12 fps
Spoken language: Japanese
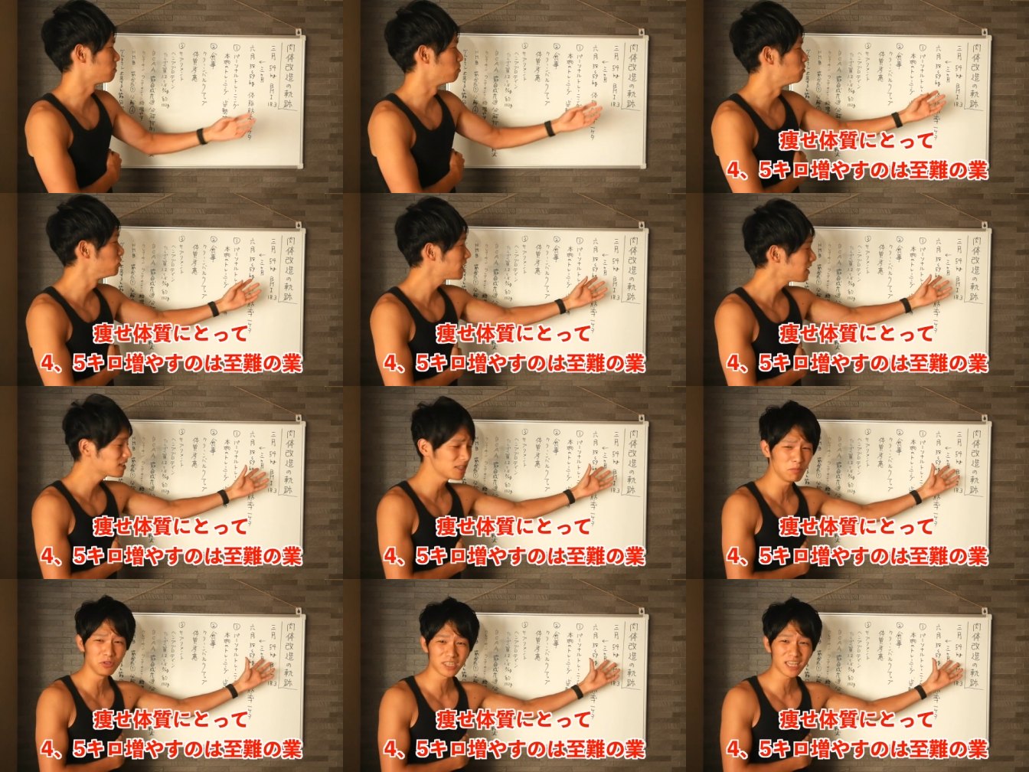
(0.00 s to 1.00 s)
むちゃく
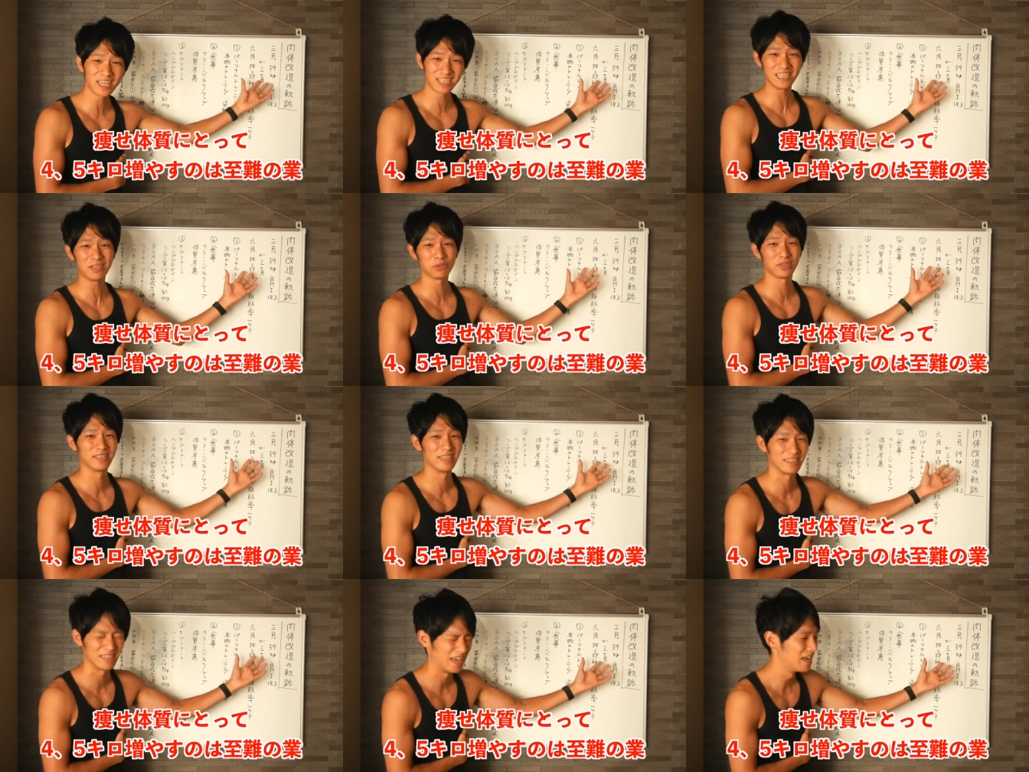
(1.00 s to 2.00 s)
ちゃ難しいことなん
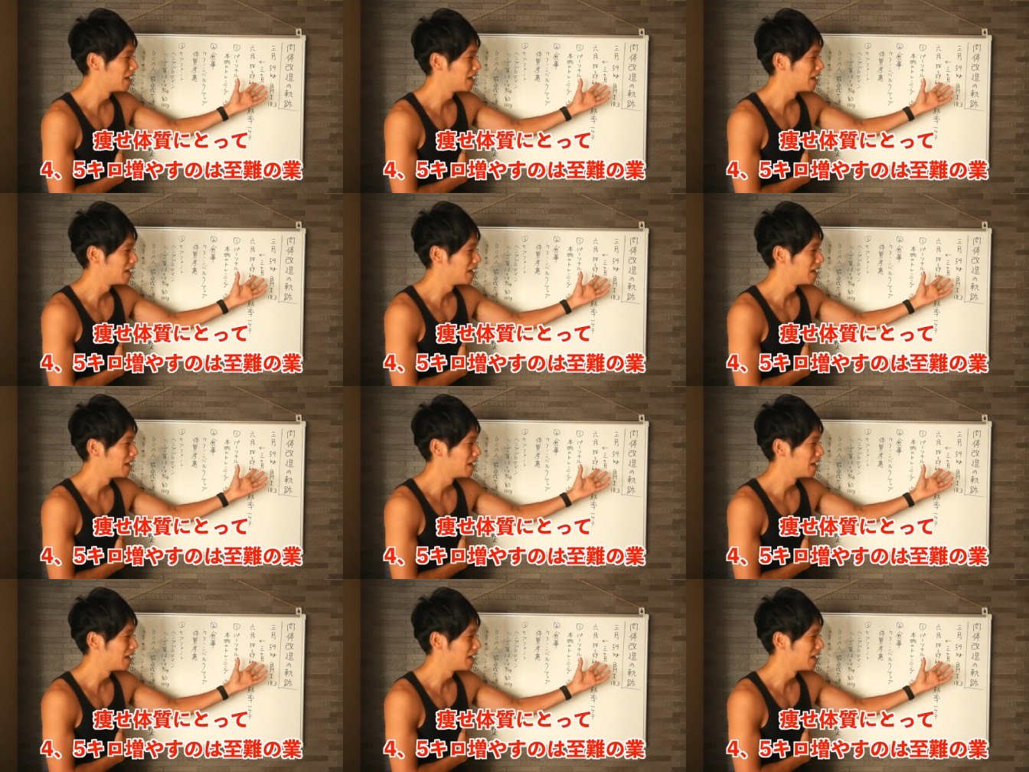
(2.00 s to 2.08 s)
ですね。